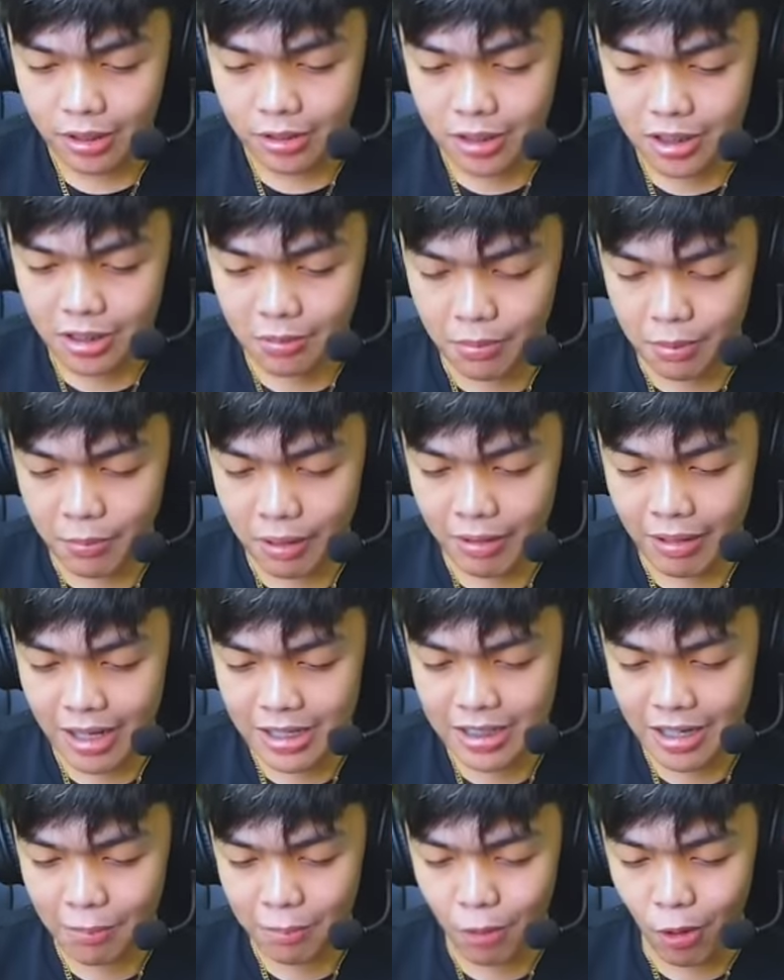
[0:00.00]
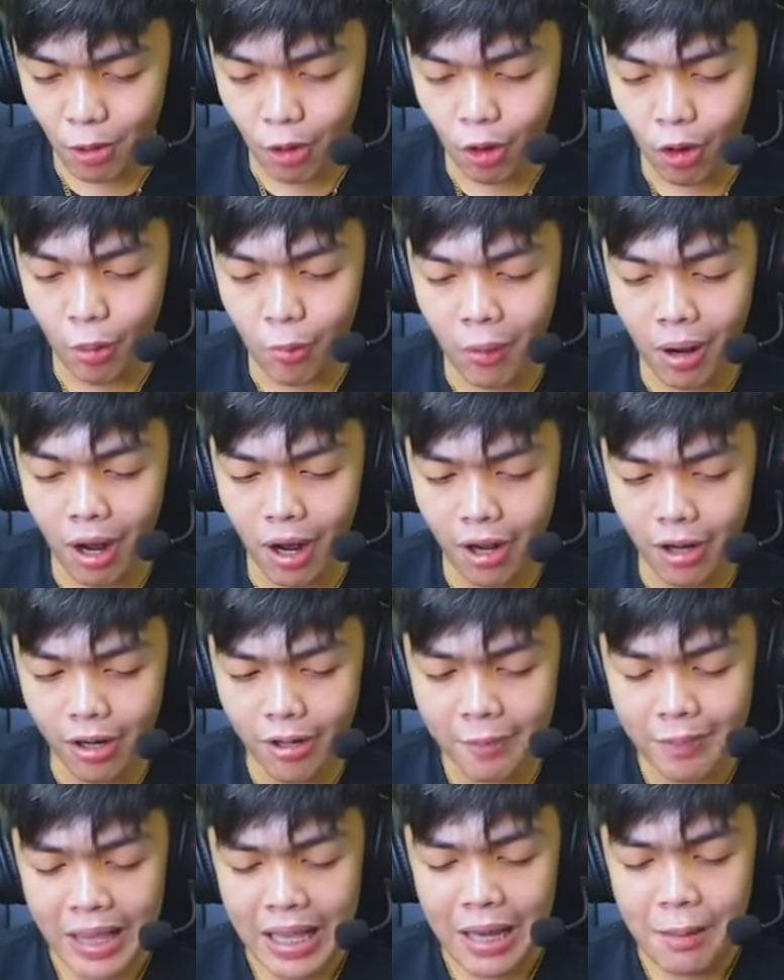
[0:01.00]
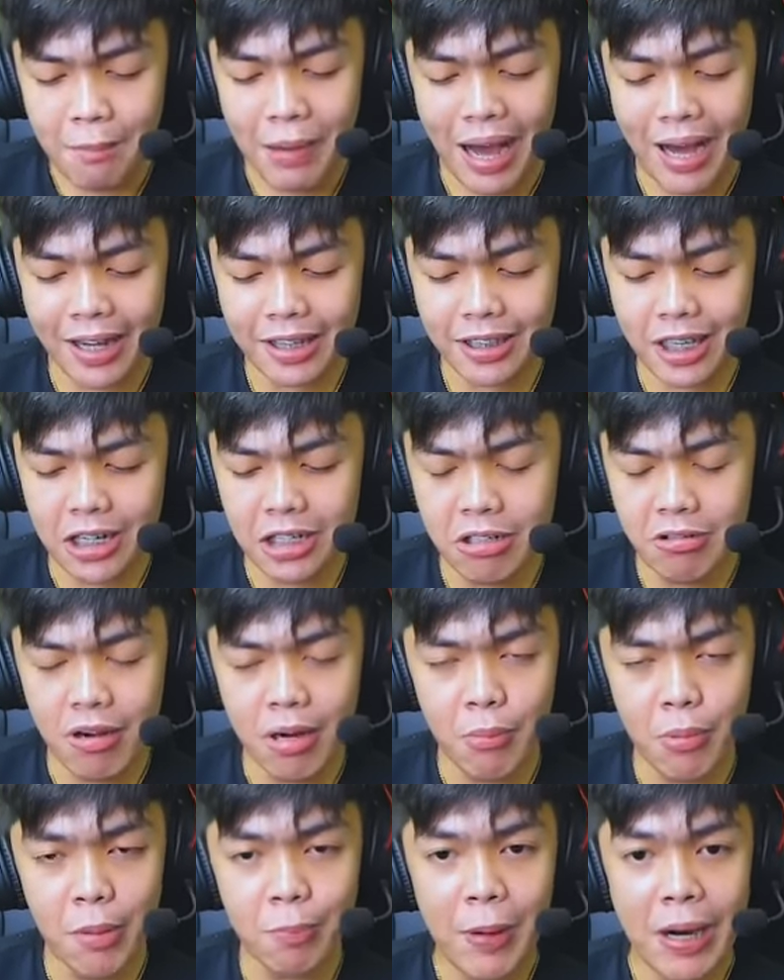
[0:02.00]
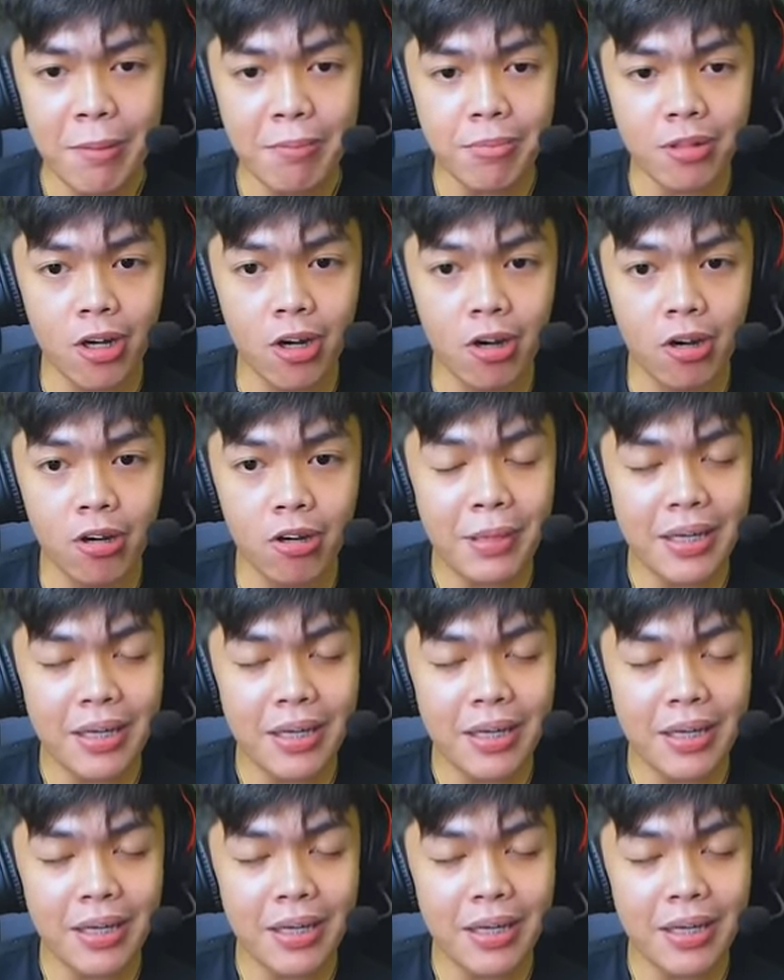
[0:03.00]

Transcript: Sumamawasak po ng mo? Bakit kinuha mo farm ko?